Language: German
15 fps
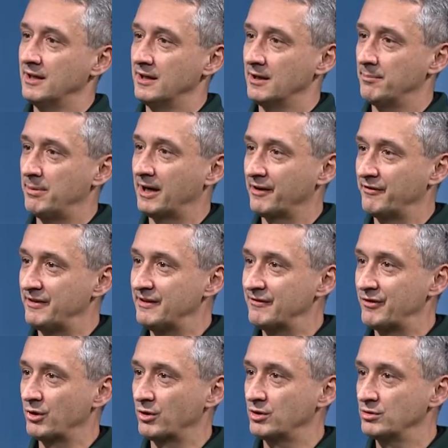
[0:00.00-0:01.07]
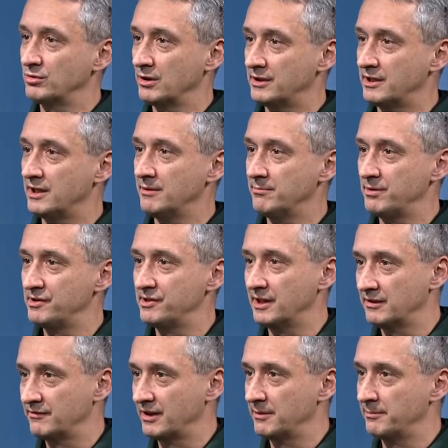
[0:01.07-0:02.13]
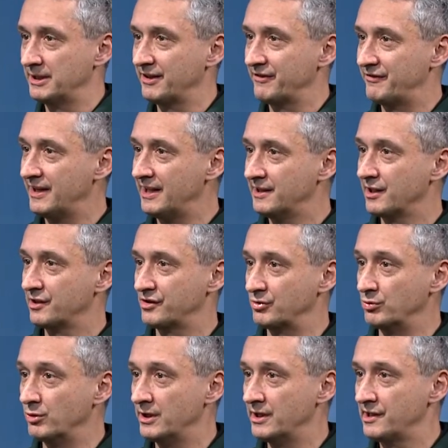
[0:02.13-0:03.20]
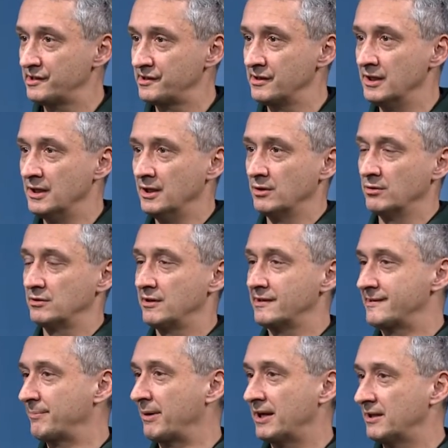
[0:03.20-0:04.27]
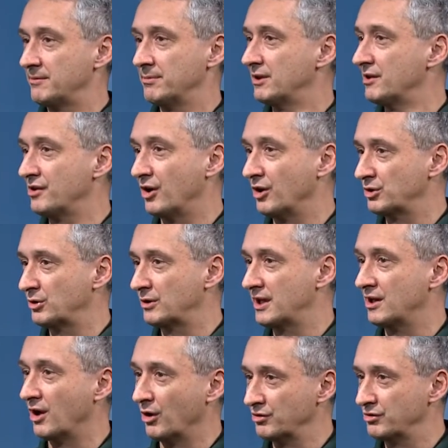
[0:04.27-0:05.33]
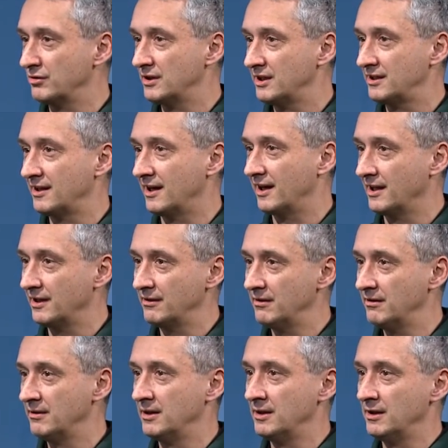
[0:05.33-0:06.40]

äh, Paraffinflocken dorthin, bis irgendwann einmal der Filter zu ist und dann springt man das Auto genauso nicht an